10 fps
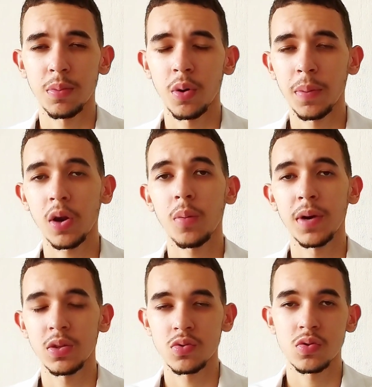por pelo
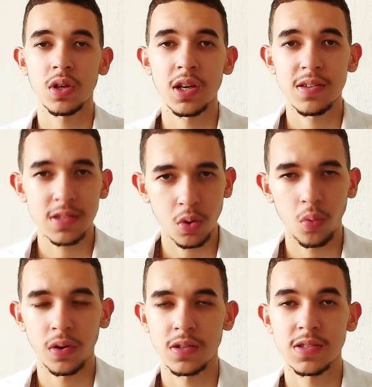menos
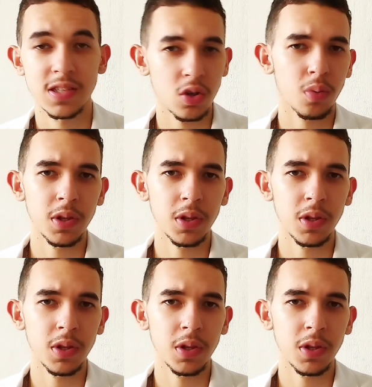5